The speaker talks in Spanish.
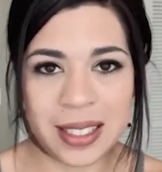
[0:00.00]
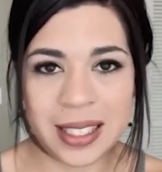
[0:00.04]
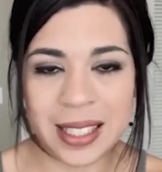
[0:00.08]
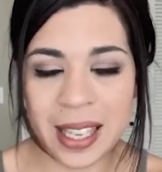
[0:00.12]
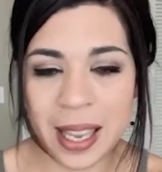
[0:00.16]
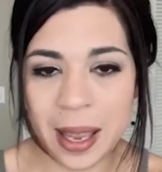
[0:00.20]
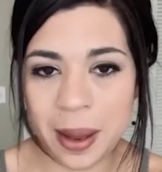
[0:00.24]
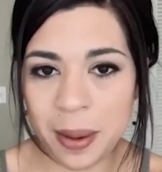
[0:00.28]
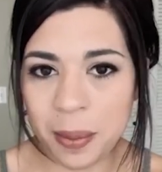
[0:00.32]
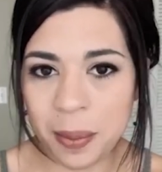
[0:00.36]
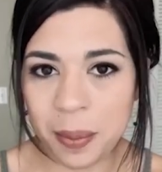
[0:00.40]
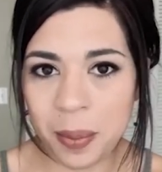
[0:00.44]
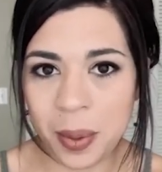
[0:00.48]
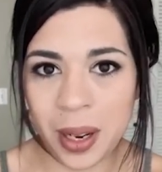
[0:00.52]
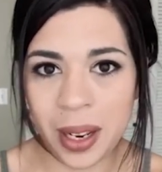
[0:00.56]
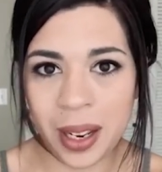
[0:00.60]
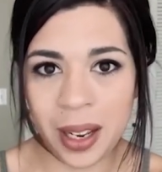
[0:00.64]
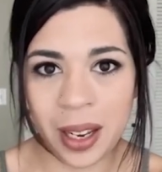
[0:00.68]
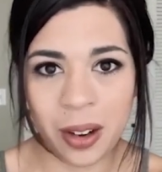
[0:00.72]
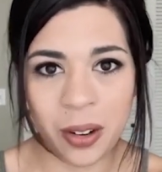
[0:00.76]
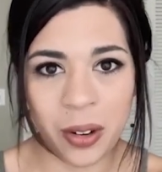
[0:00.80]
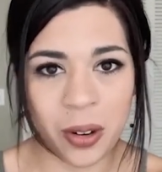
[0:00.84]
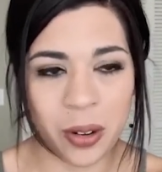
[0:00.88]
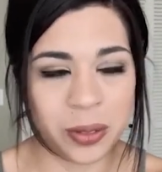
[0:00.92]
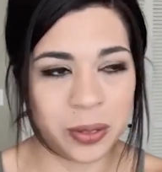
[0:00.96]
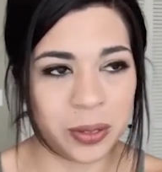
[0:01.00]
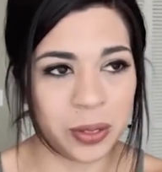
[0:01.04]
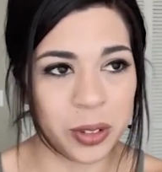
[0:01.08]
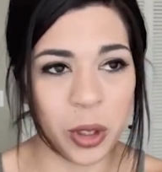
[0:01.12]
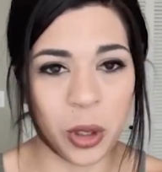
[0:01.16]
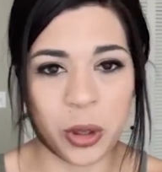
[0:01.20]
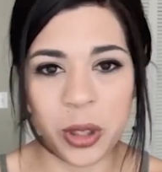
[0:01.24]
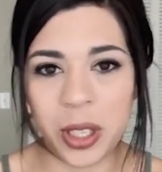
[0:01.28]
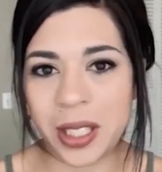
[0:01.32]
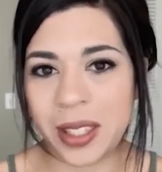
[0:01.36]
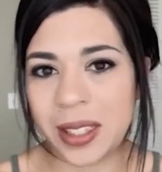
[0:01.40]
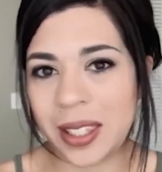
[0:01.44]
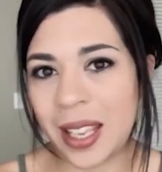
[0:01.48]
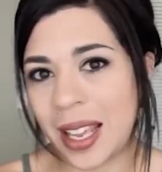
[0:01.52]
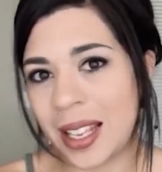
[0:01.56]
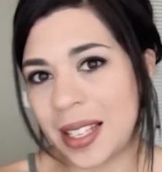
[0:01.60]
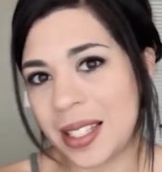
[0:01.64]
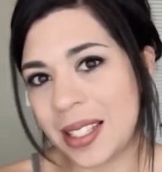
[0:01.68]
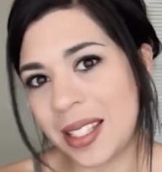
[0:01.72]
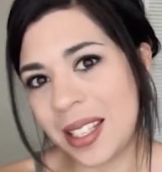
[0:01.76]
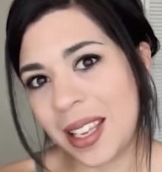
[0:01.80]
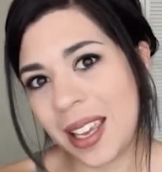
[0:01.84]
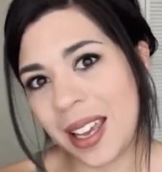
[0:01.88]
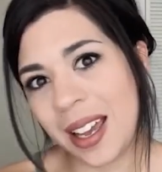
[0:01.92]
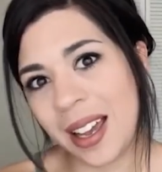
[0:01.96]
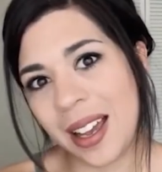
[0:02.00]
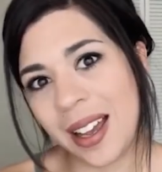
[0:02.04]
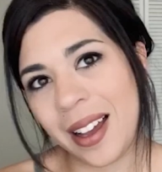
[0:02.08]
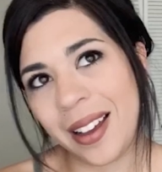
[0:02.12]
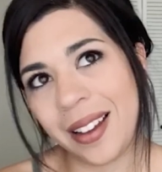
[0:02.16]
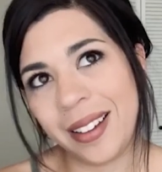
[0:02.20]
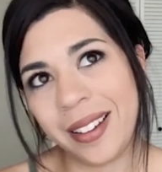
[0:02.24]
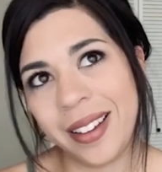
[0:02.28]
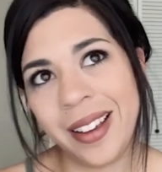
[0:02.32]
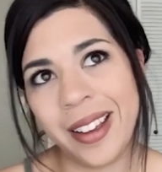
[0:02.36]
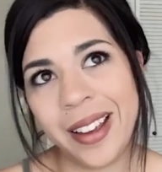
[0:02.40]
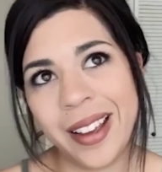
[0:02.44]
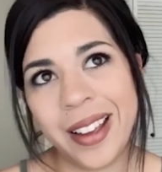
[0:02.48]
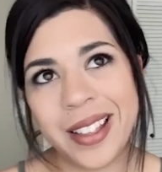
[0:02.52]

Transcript: Siempre, con distancia,